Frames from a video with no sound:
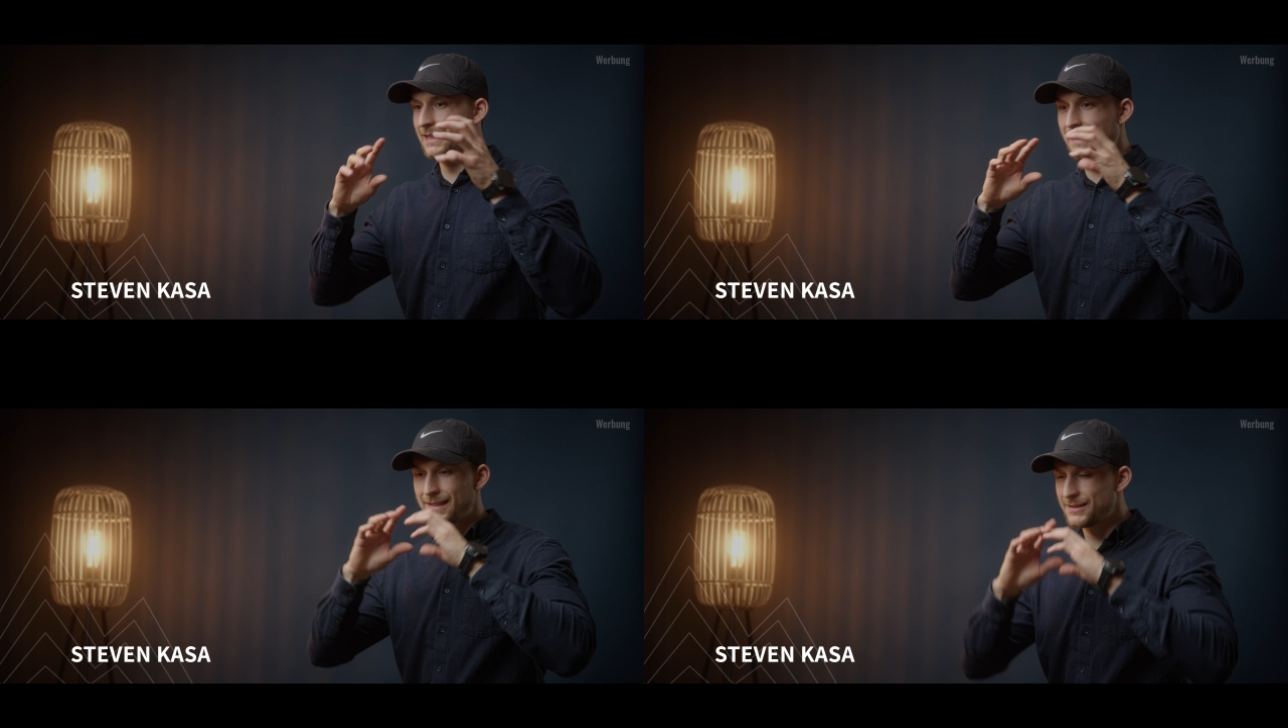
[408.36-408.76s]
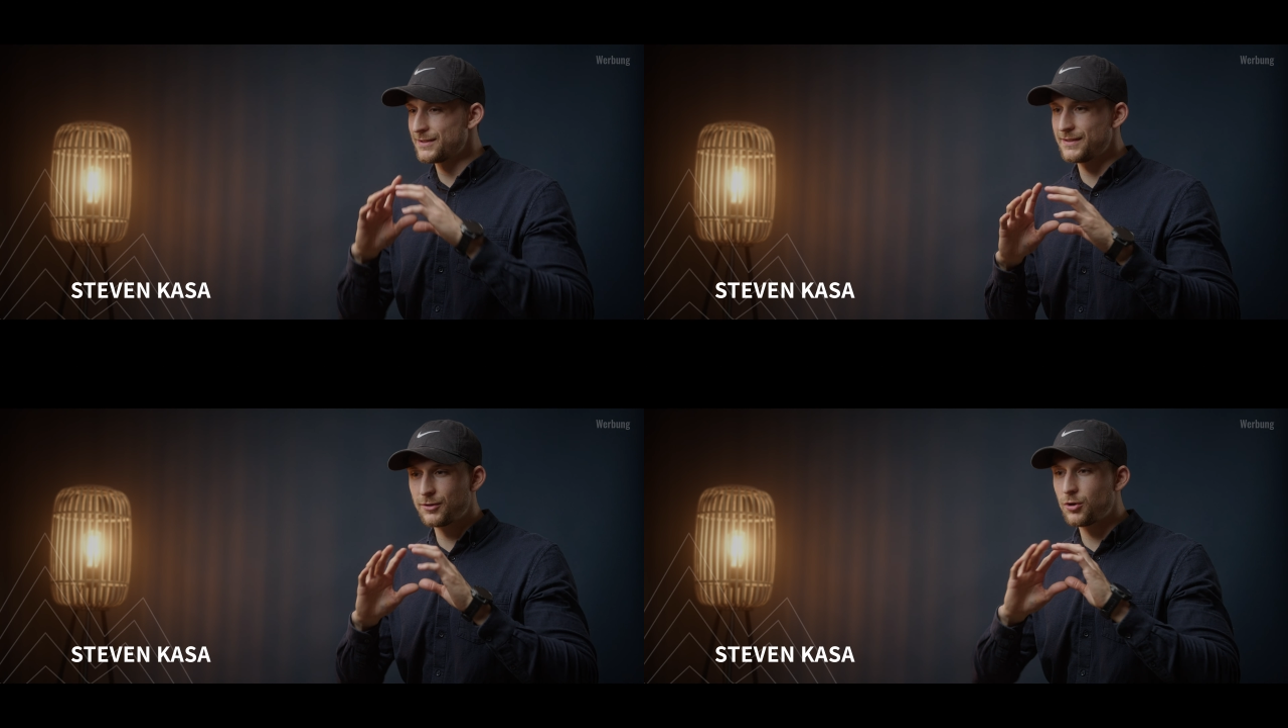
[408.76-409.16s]
also
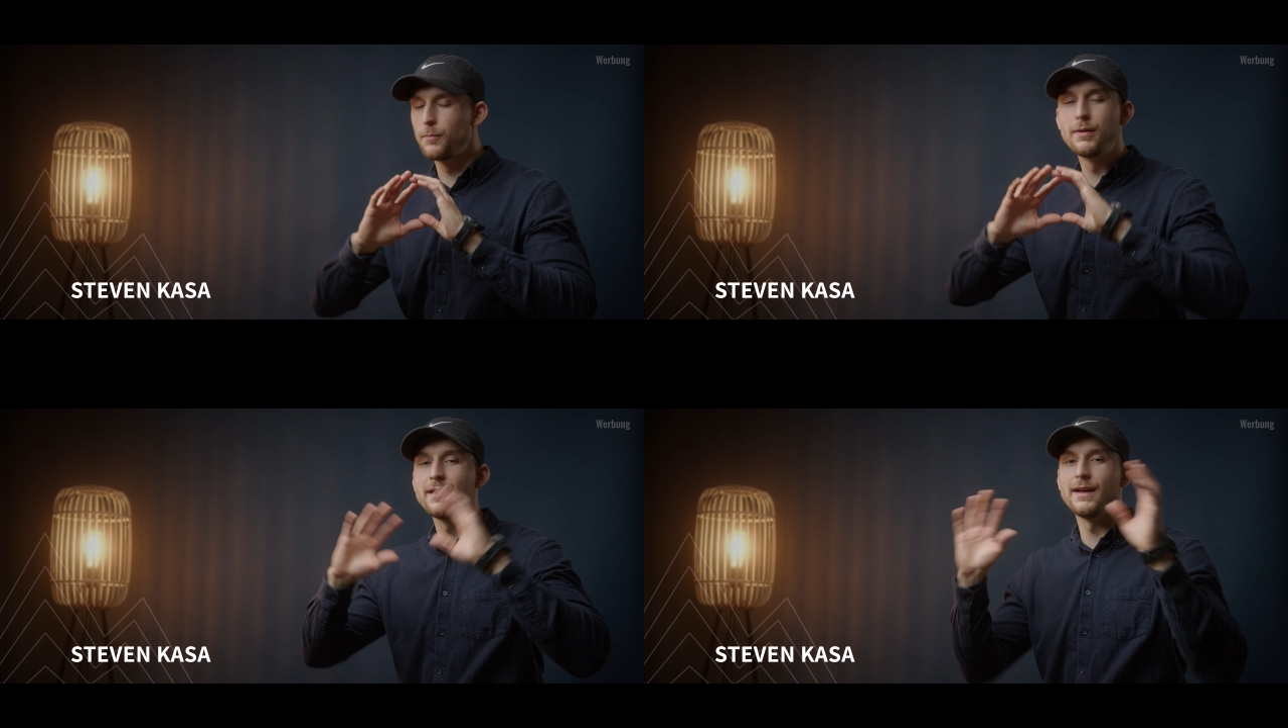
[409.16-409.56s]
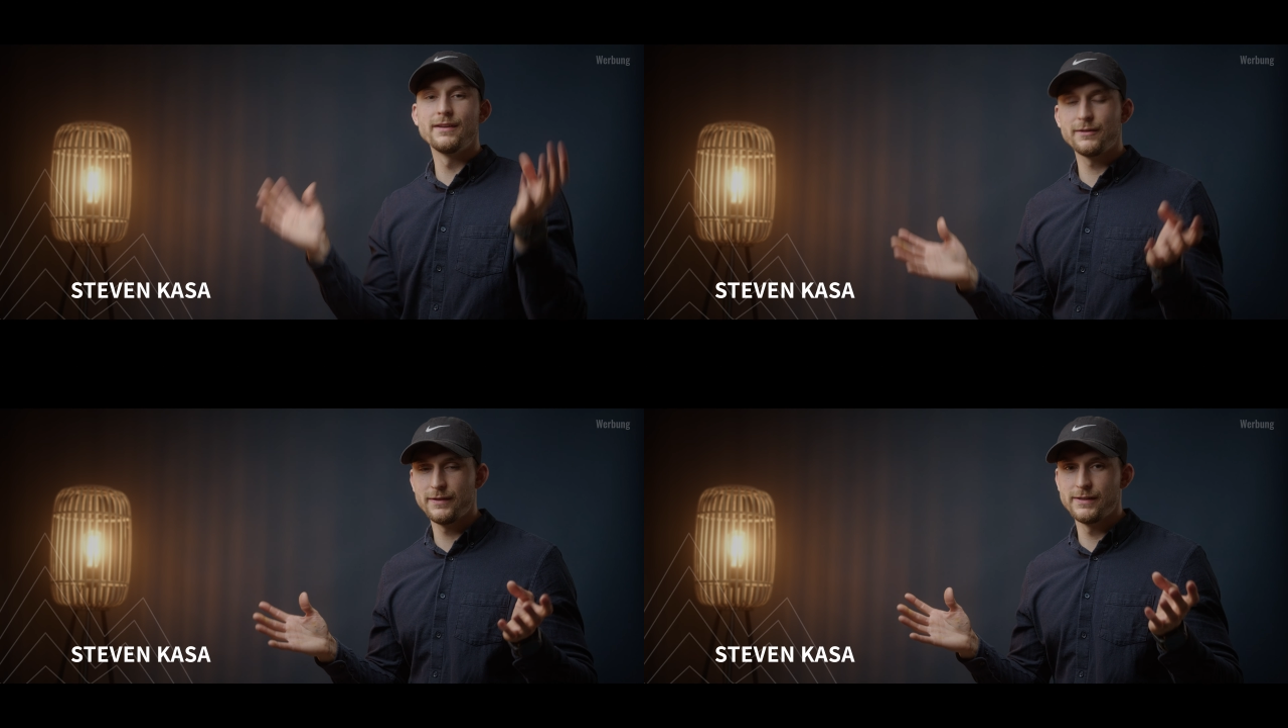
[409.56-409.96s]
es ist eine komplett
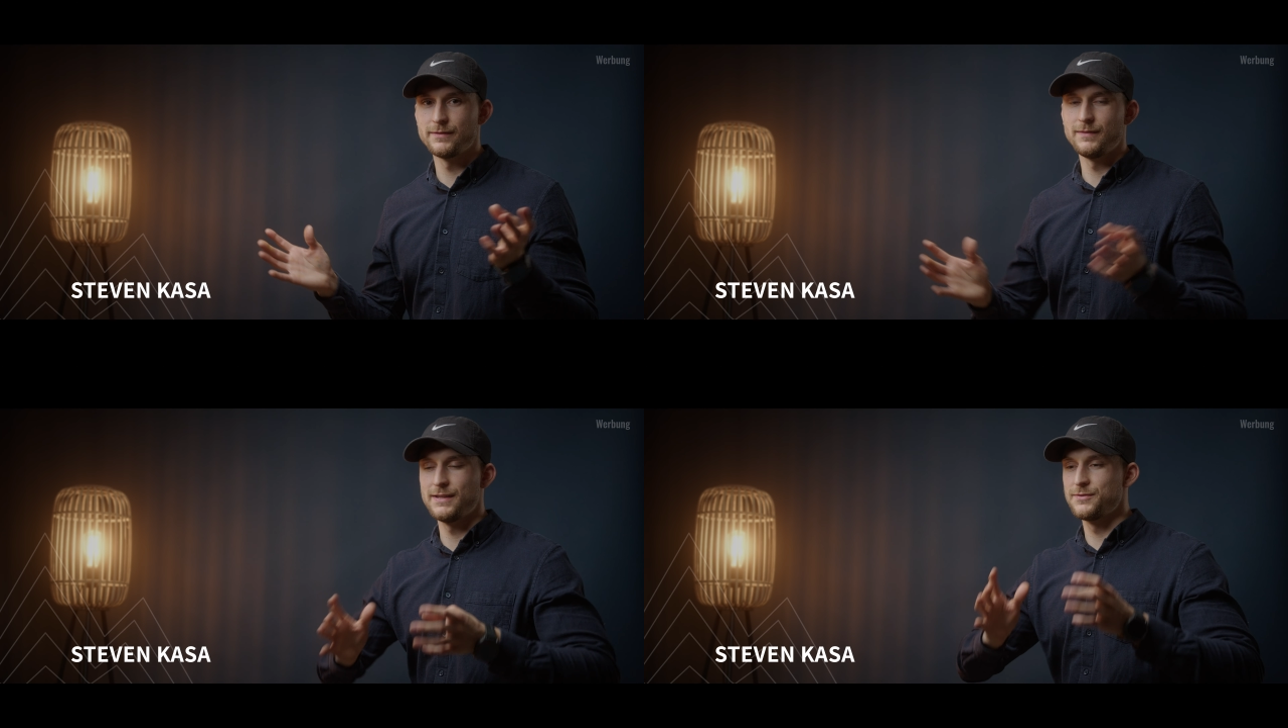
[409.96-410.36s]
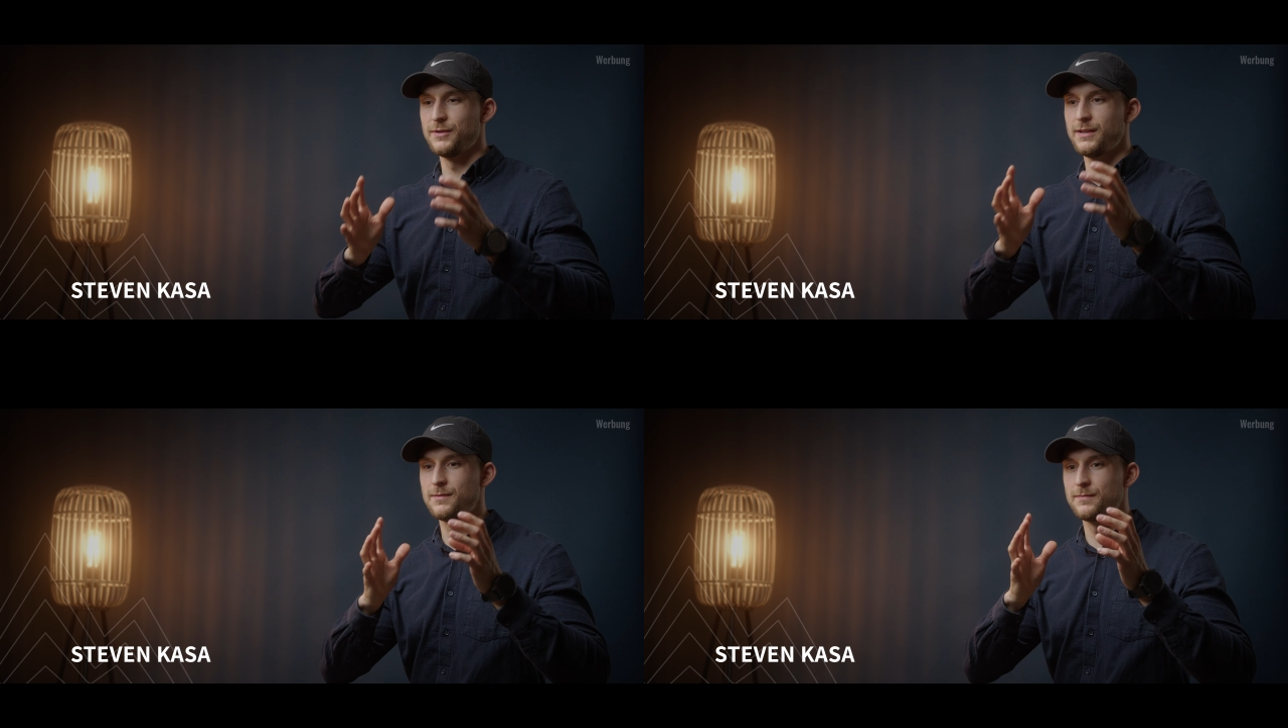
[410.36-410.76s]
andere Welt. Also
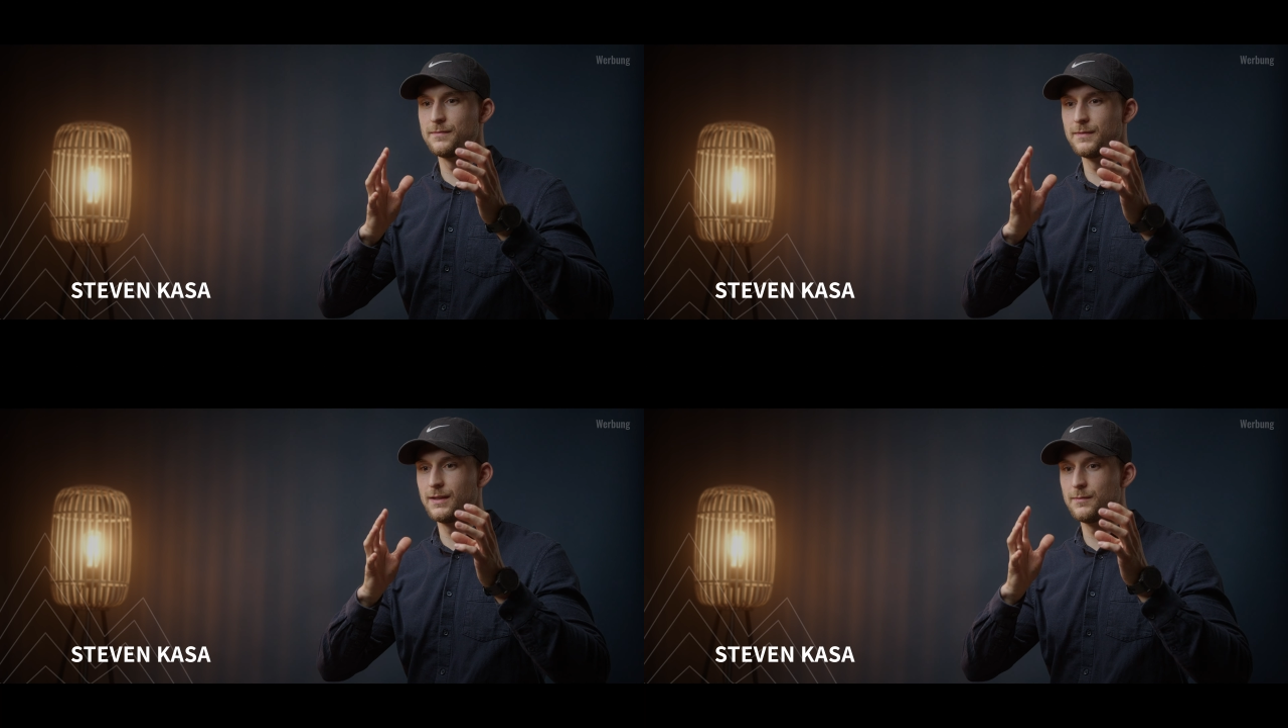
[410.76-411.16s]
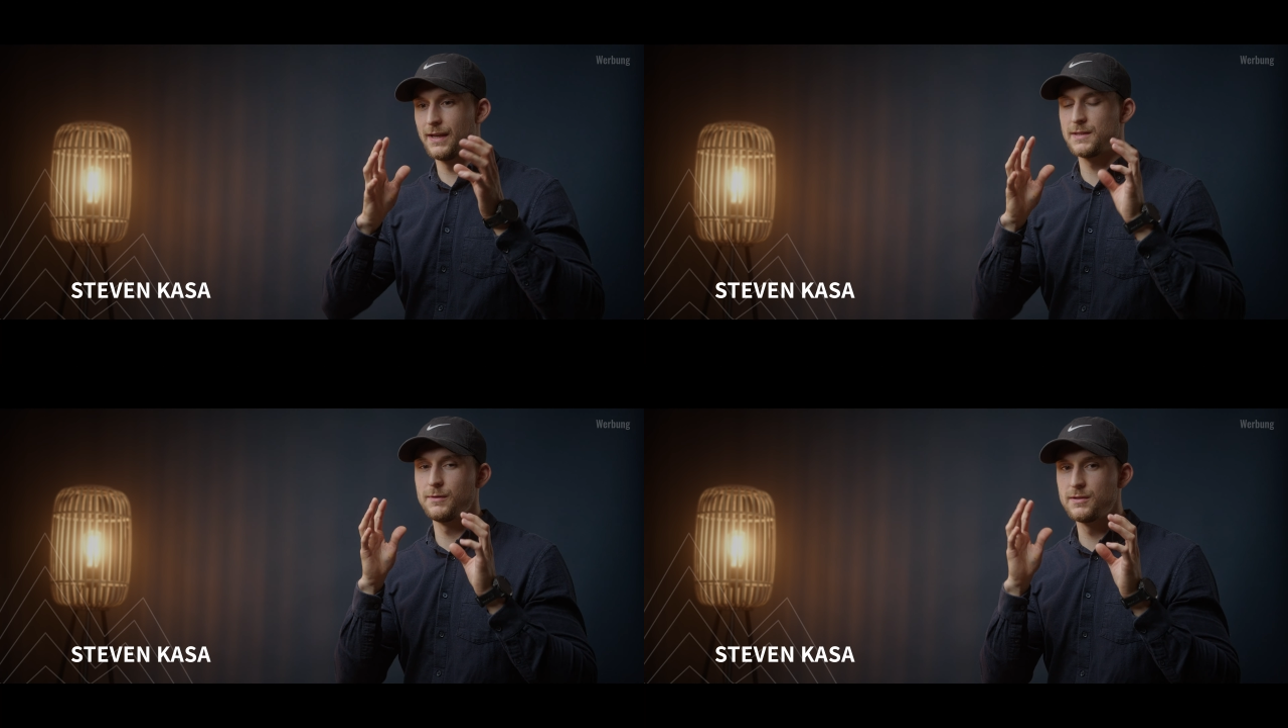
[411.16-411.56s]
in einem, in einem
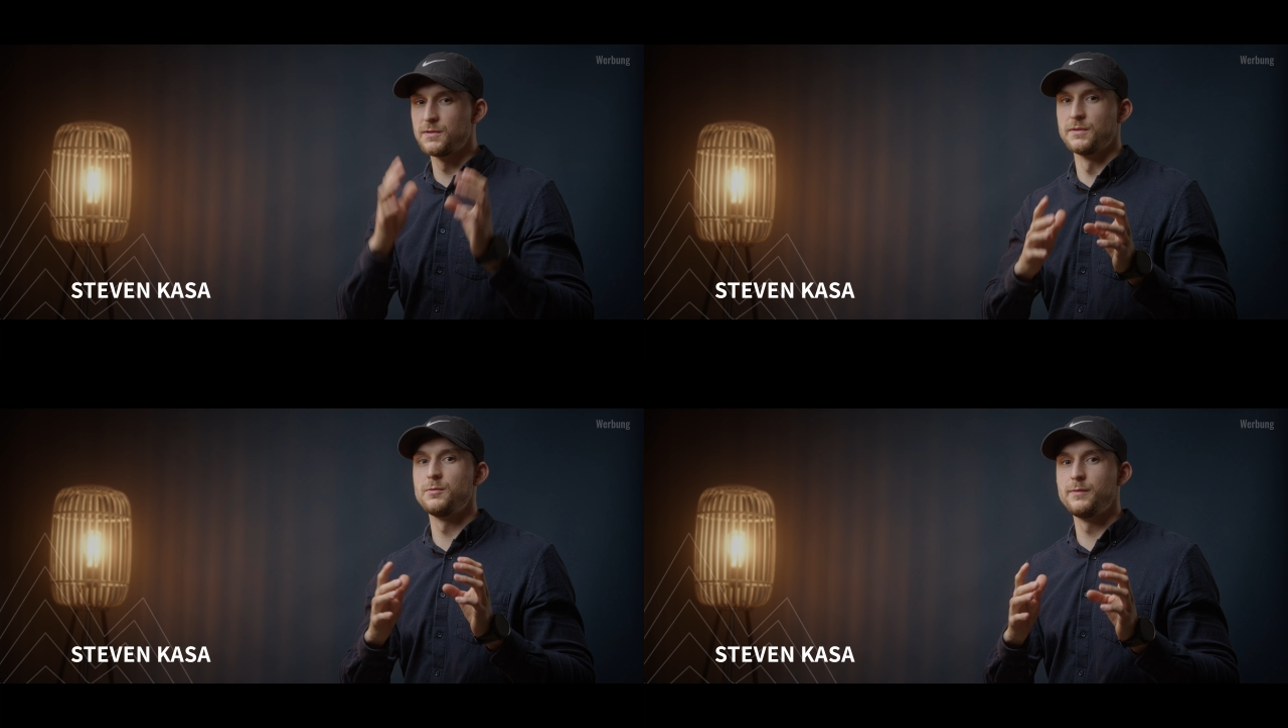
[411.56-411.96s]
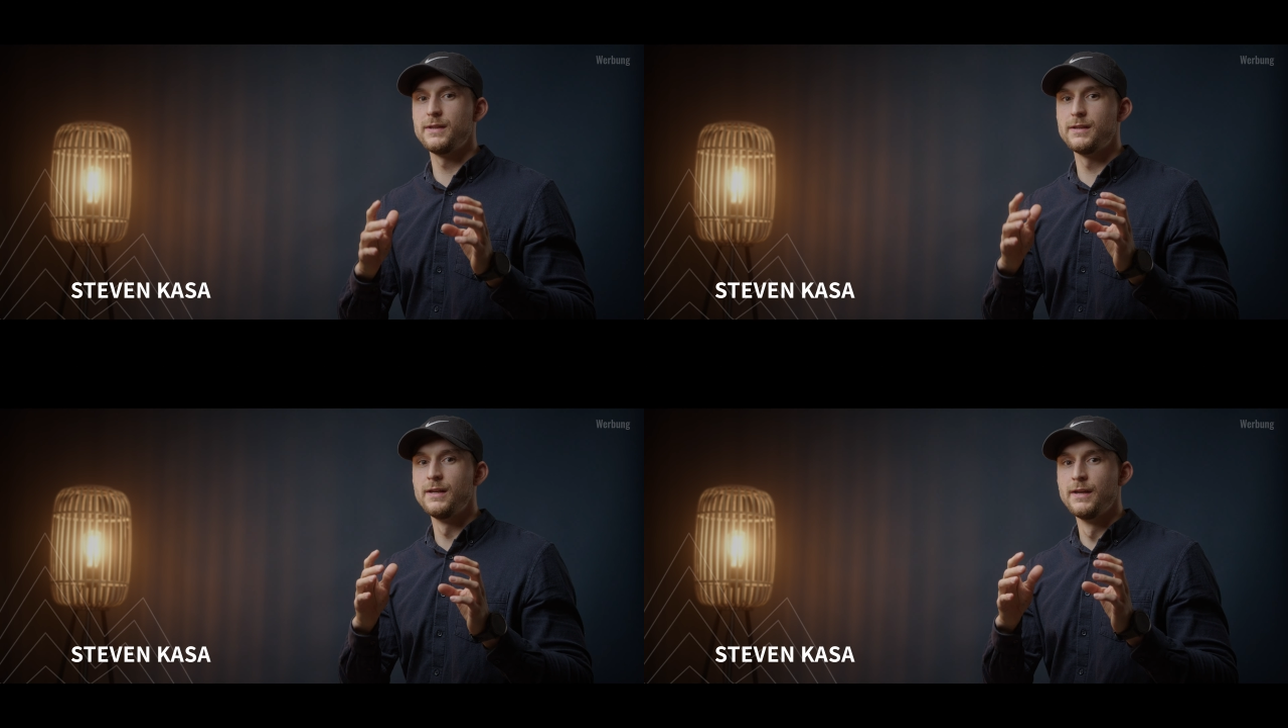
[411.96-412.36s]

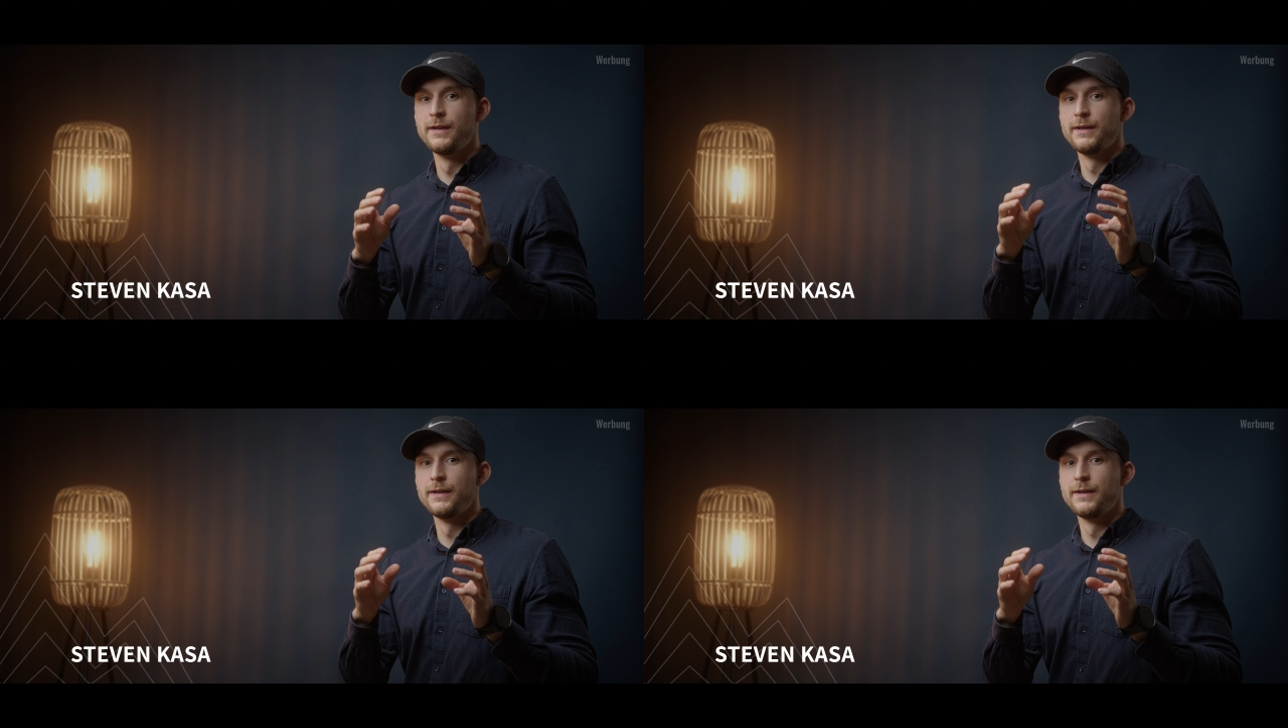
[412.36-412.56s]
Expeditionsmobil